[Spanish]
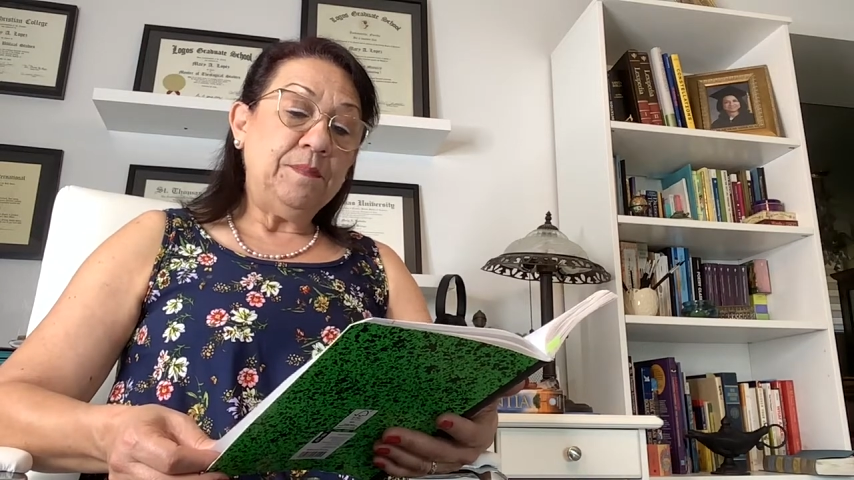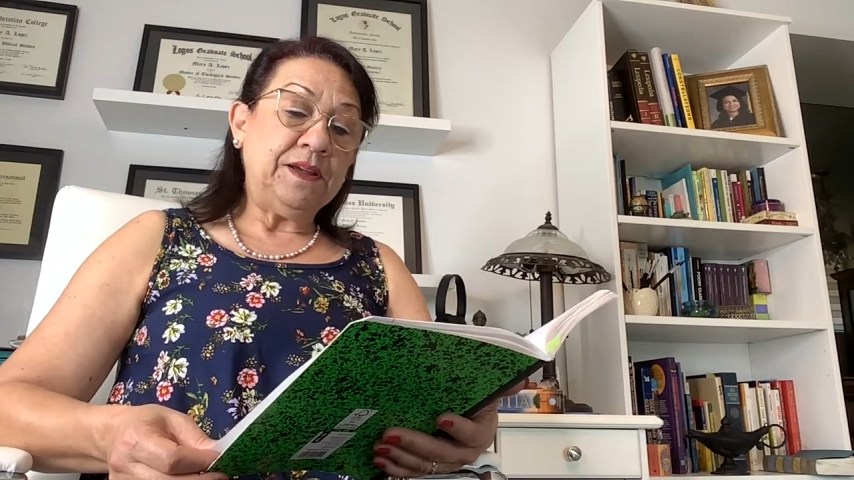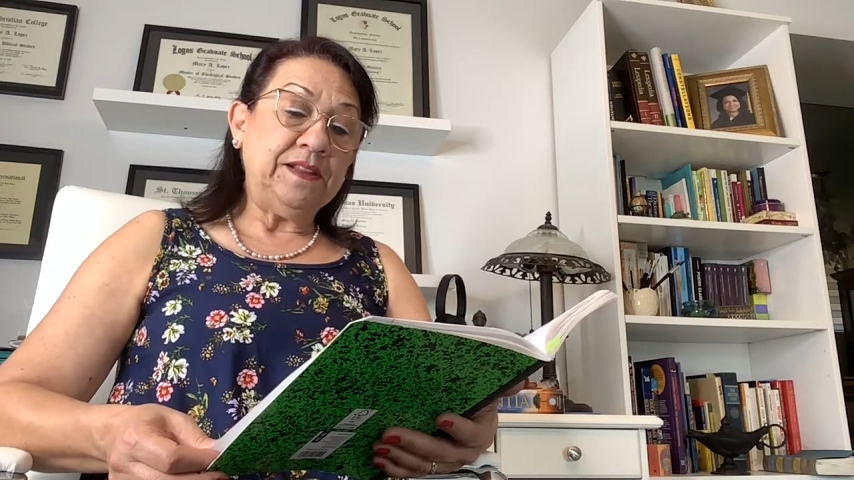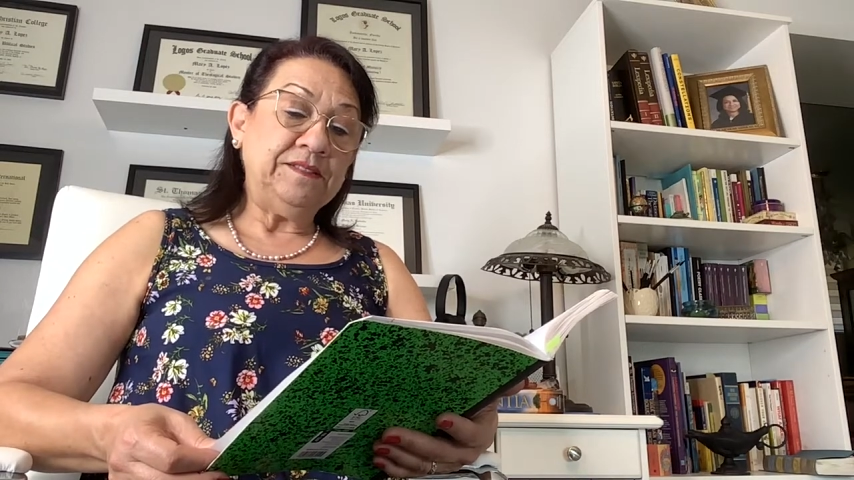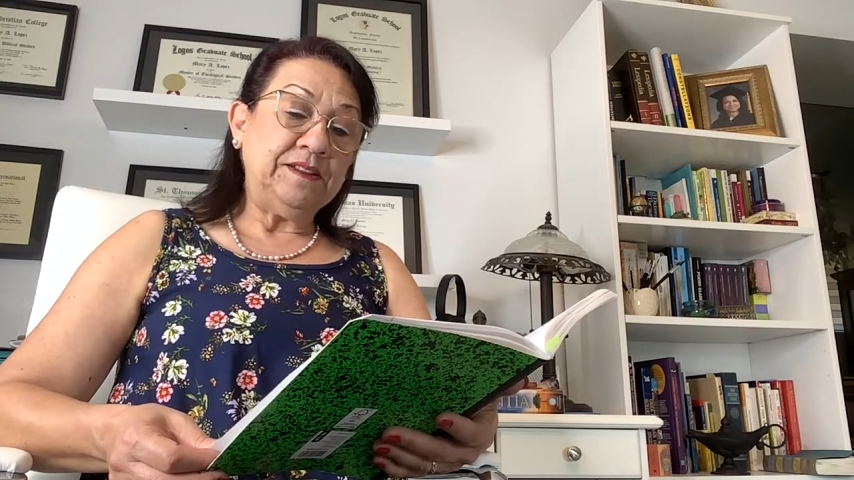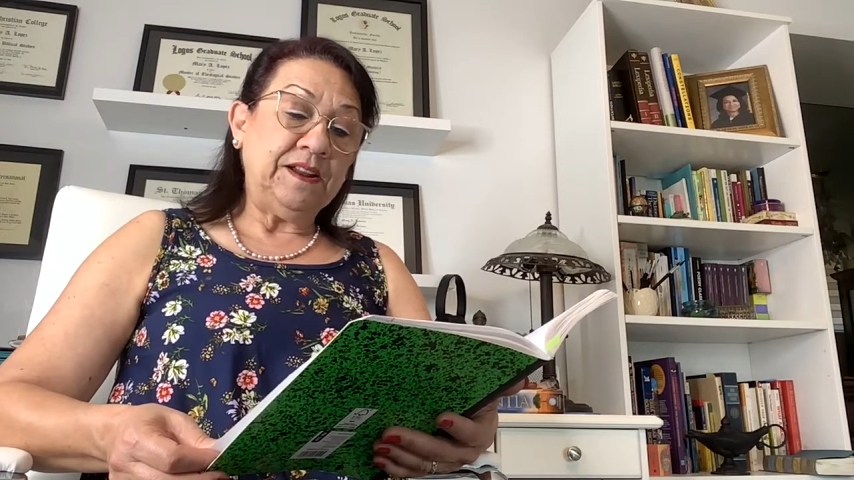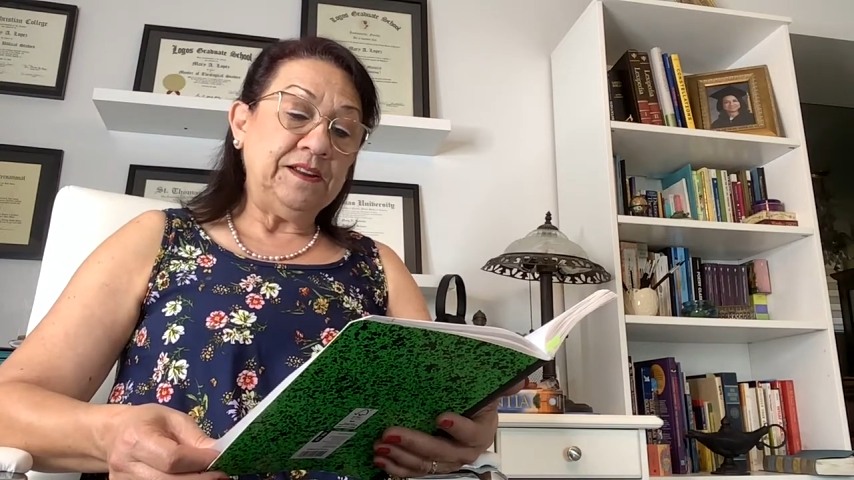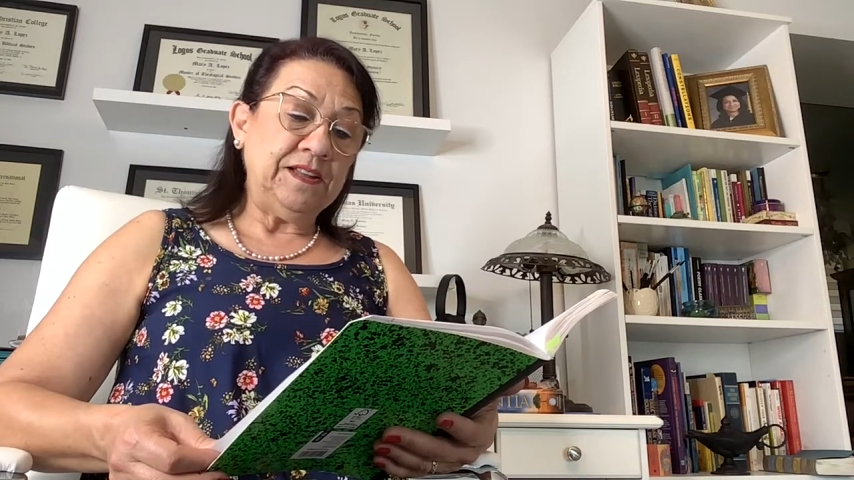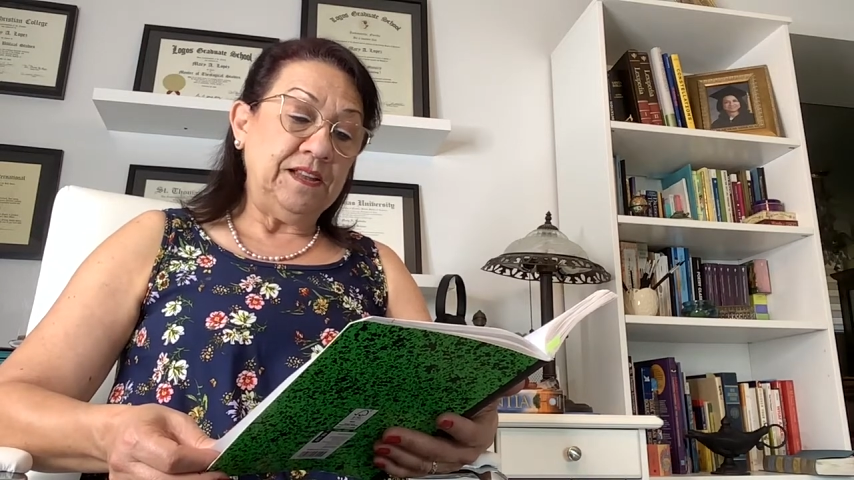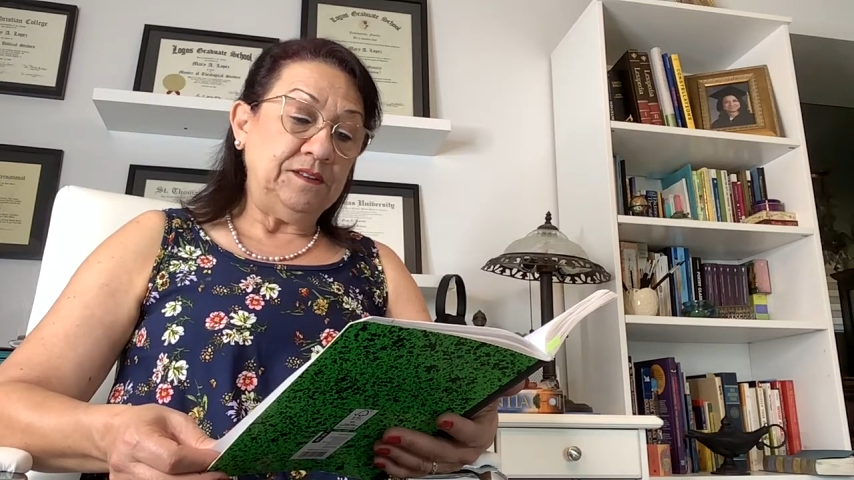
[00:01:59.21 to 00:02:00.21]
para entrar
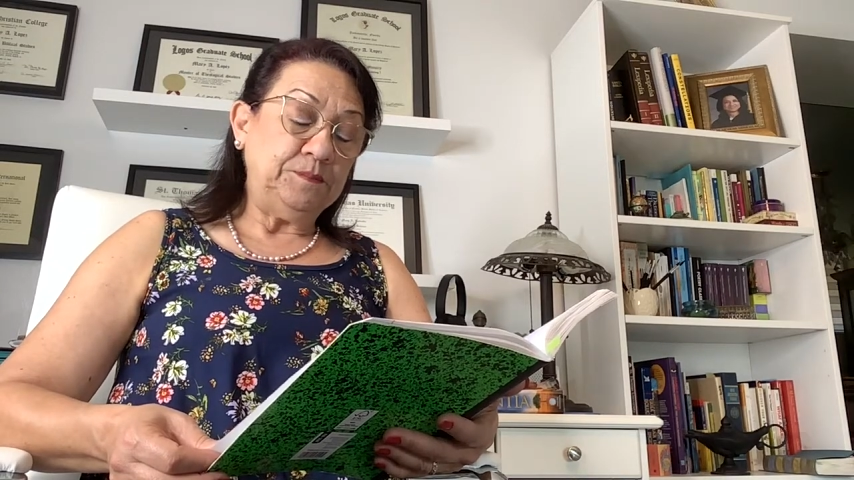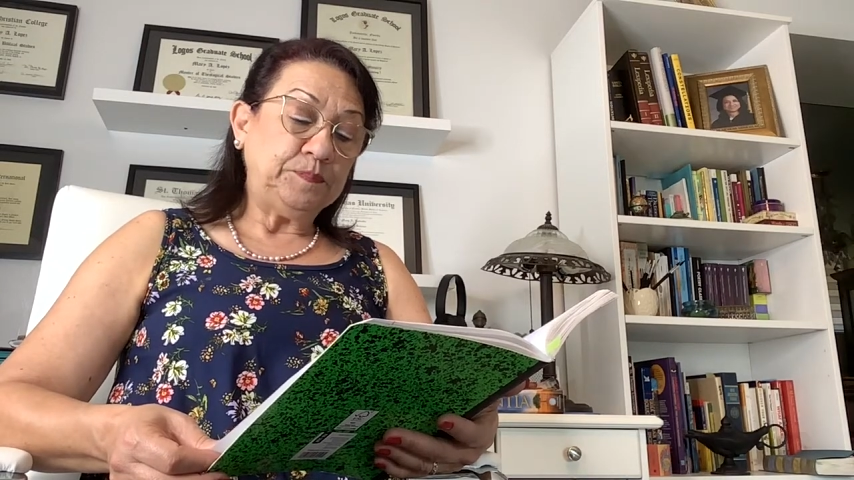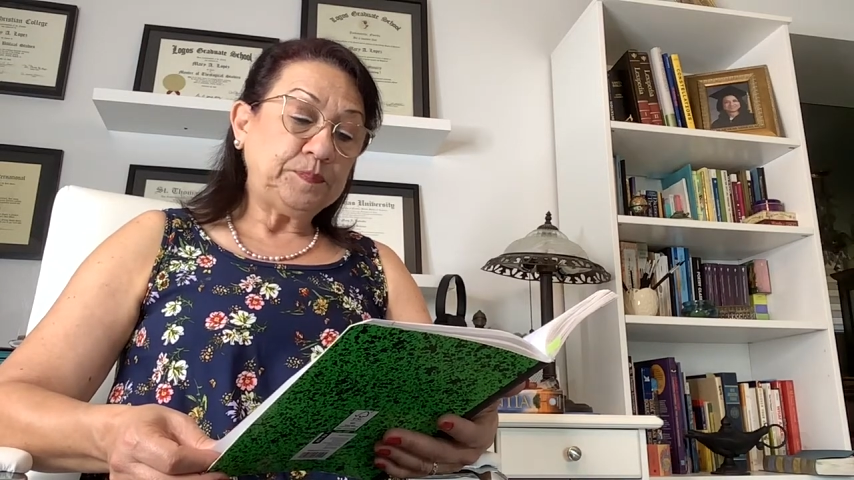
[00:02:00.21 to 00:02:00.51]
en él.